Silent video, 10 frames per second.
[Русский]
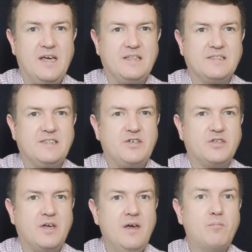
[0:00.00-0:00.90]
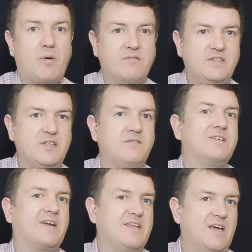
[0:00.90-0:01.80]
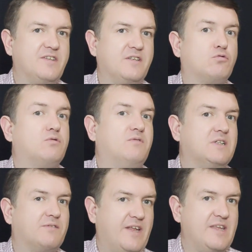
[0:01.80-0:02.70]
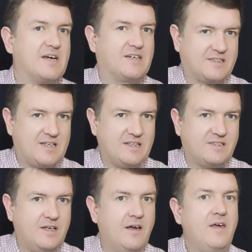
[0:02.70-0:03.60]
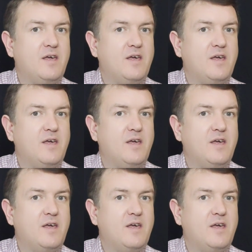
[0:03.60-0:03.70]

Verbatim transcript: это значит повысить вероятность удовлетворения кассации